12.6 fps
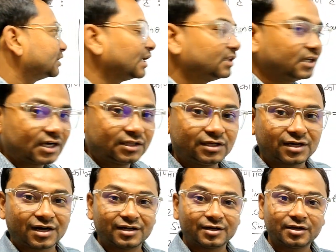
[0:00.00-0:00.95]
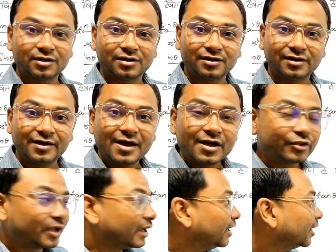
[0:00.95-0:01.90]
दोनों एक जाति का दिख रहा है ना
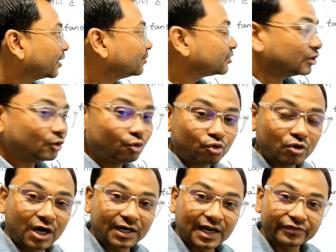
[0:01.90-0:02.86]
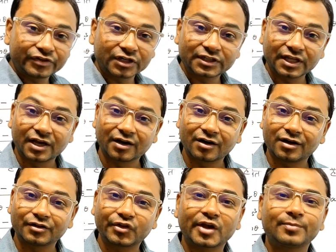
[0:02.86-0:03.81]
तो एक में से दो तो घटा
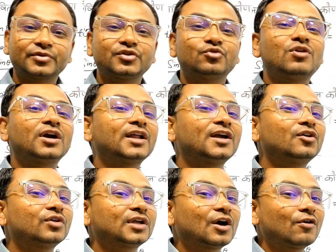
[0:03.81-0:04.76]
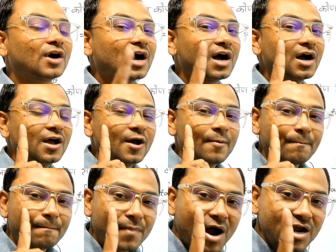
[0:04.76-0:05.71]
सकते हैं ना तो एक में से दो घटाइएगा तो क्या होगा
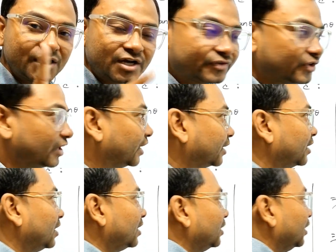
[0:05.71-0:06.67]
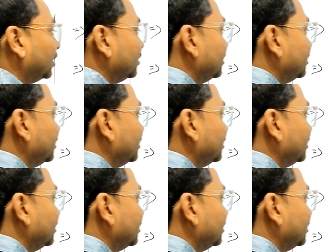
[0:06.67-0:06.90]
माइनस एक